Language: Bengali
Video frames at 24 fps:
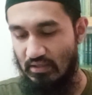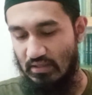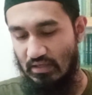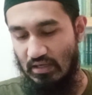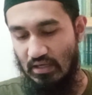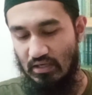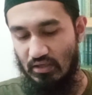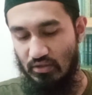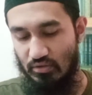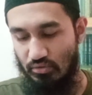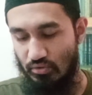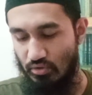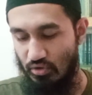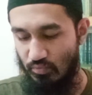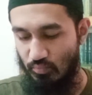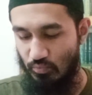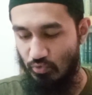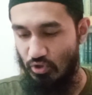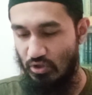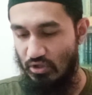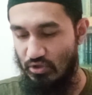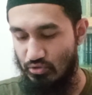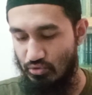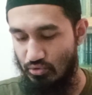কালান্তর
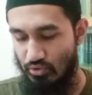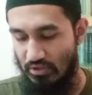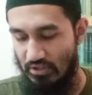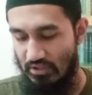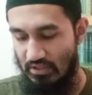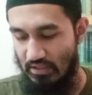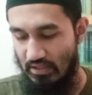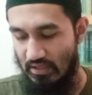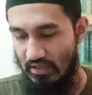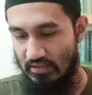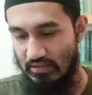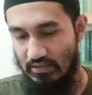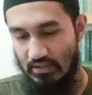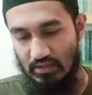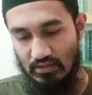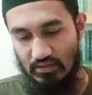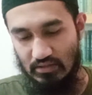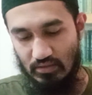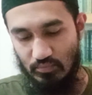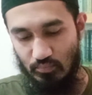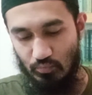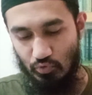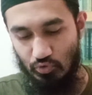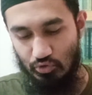প্রকাশনী এটার
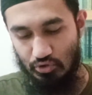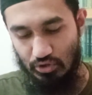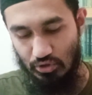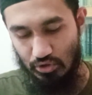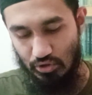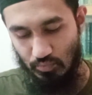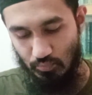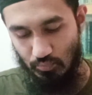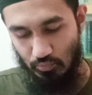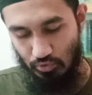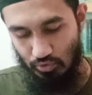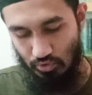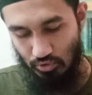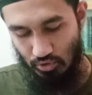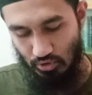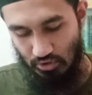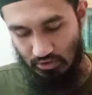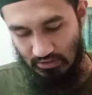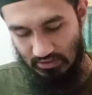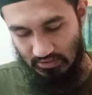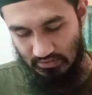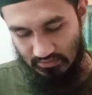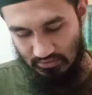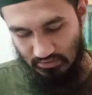মুদ্রিত মূল্য
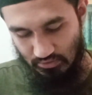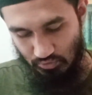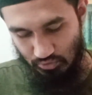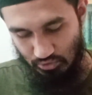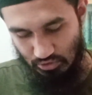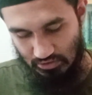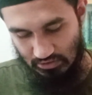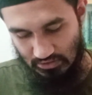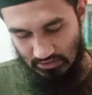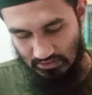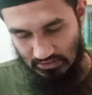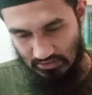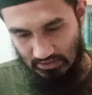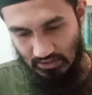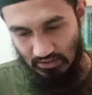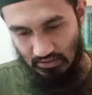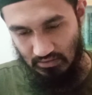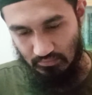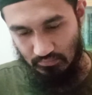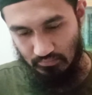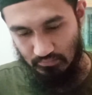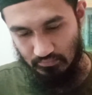লিখেছে হচ্ছে গিয়ে